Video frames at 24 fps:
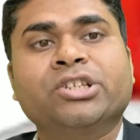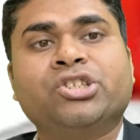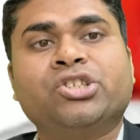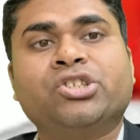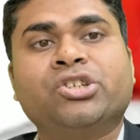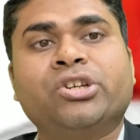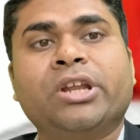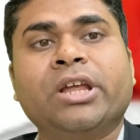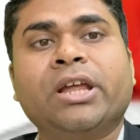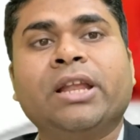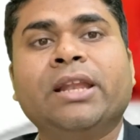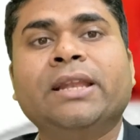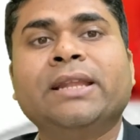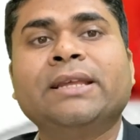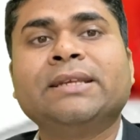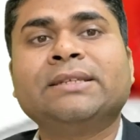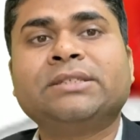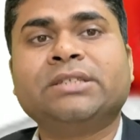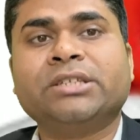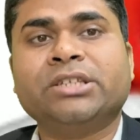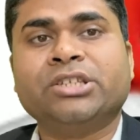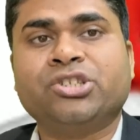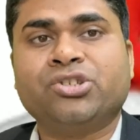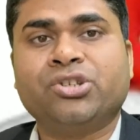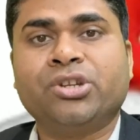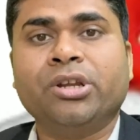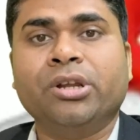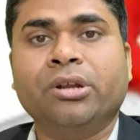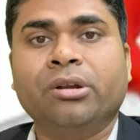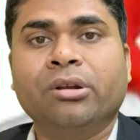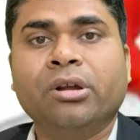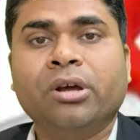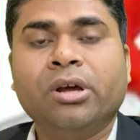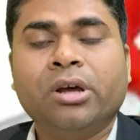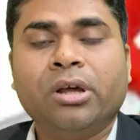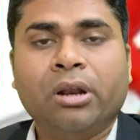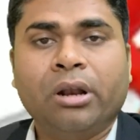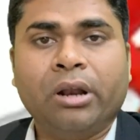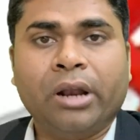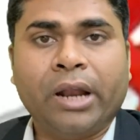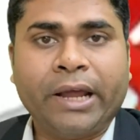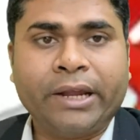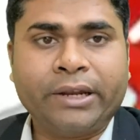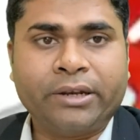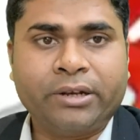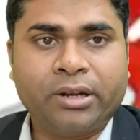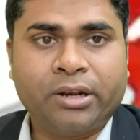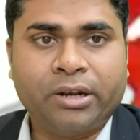स्टेनलेस स्टील
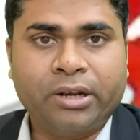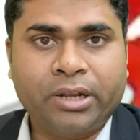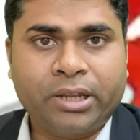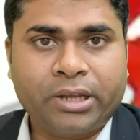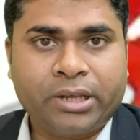लाइटर